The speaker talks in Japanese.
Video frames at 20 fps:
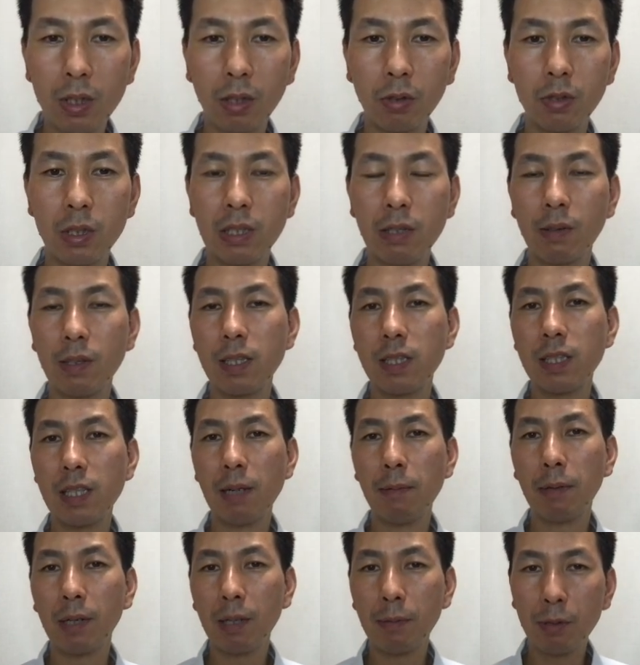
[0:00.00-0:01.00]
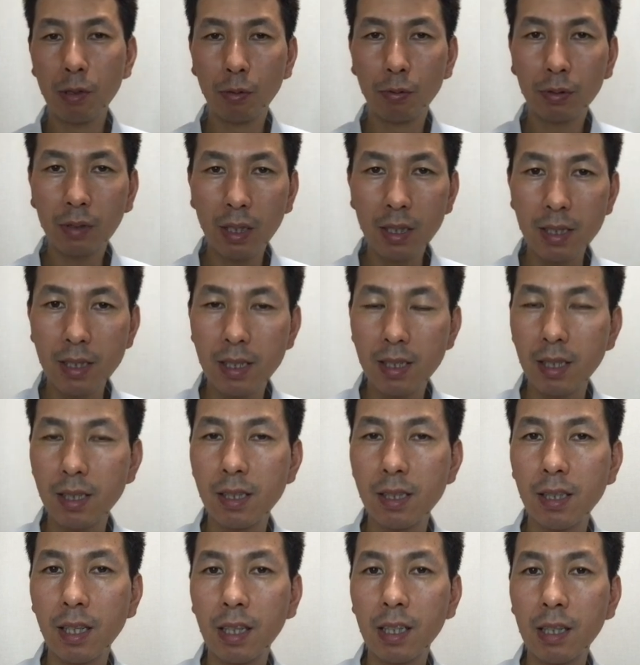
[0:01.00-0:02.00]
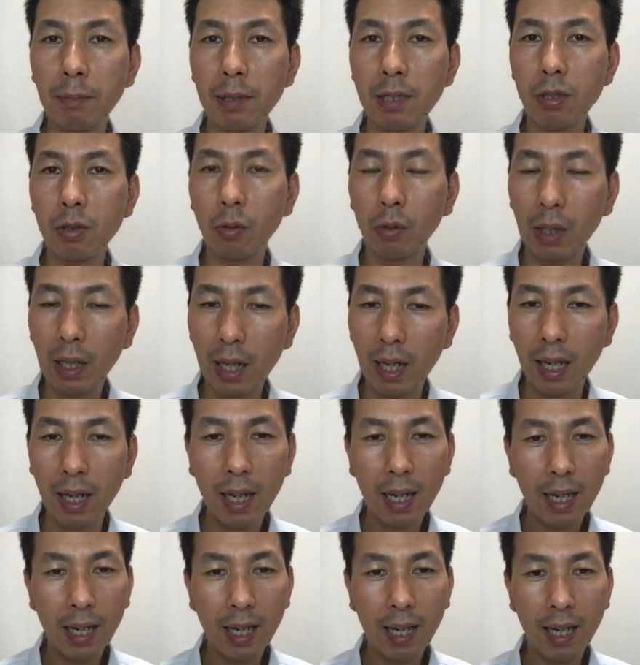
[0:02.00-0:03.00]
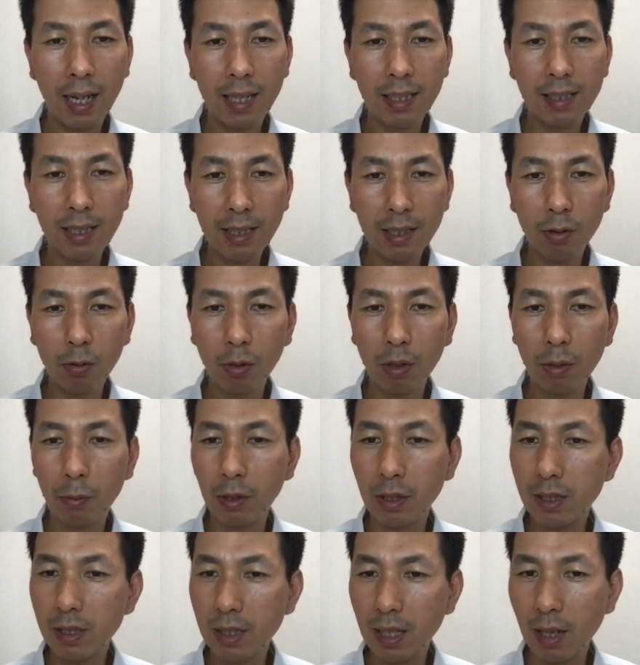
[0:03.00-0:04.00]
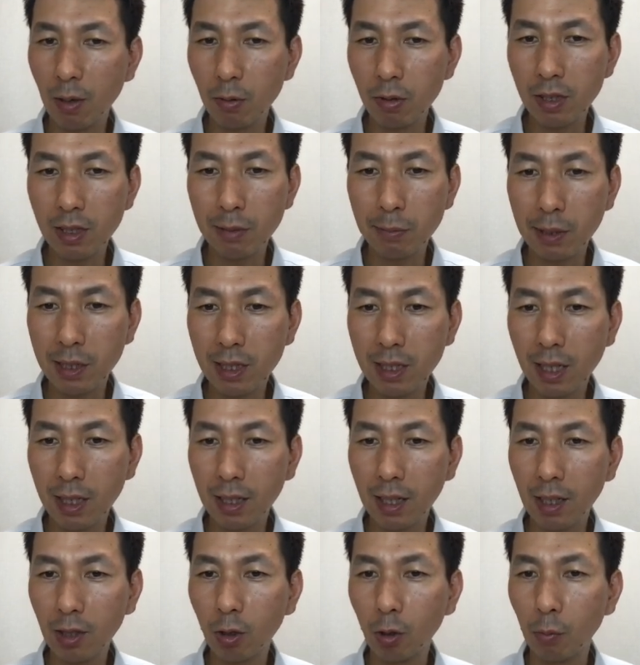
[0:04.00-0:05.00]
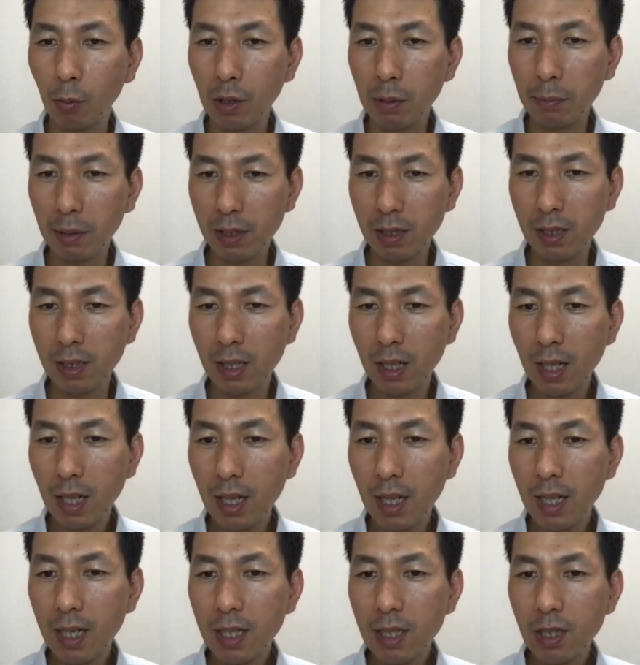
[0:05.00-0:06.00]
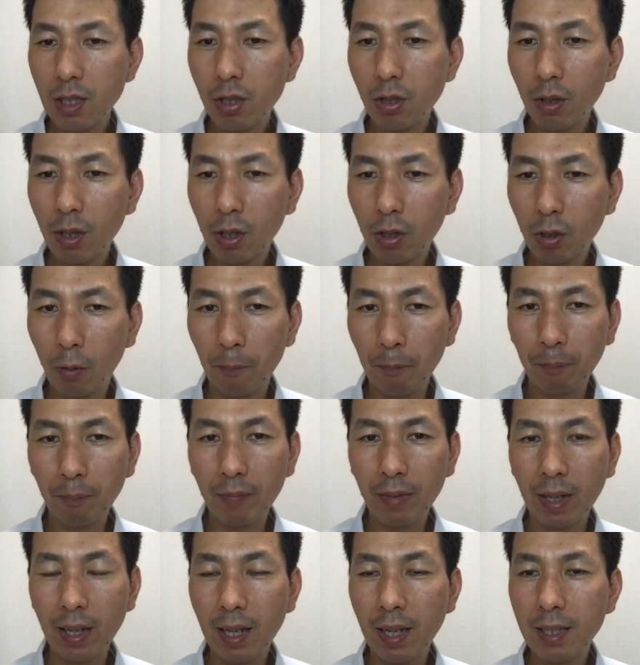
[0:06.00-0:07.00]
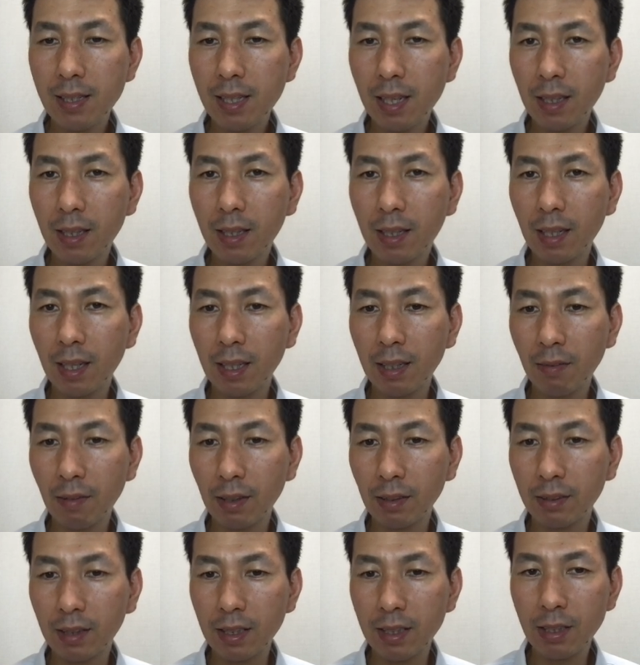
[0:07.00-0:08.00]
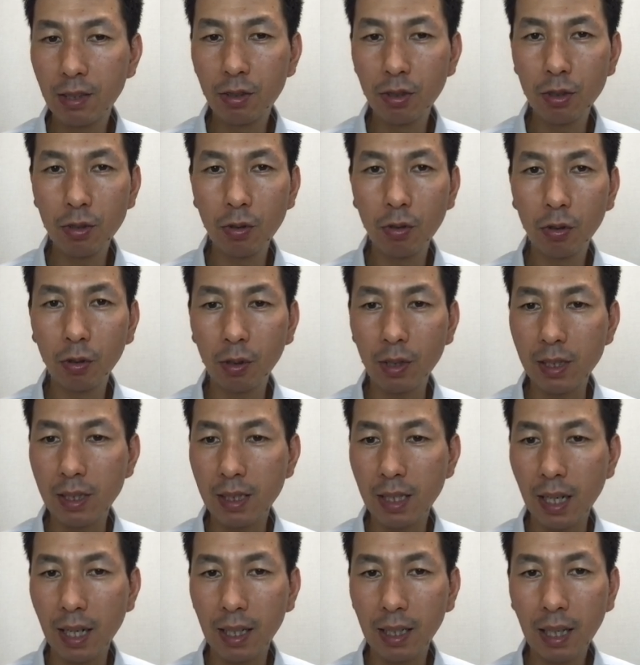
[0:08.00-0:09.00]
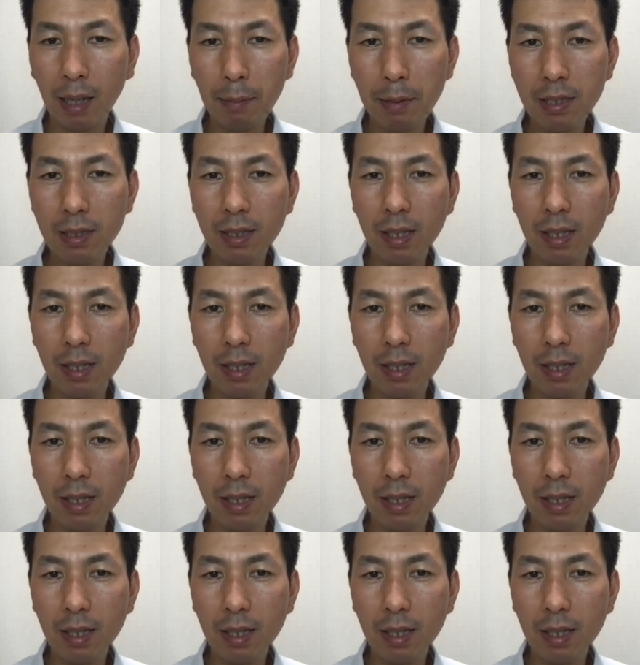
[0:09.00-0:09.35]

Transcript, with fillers: 者としてはですね、学びの深い一冊になってますので、ぜひこれもですね、お勧めしたいなと思います。それと、サッカーではなくて陸上のですね、為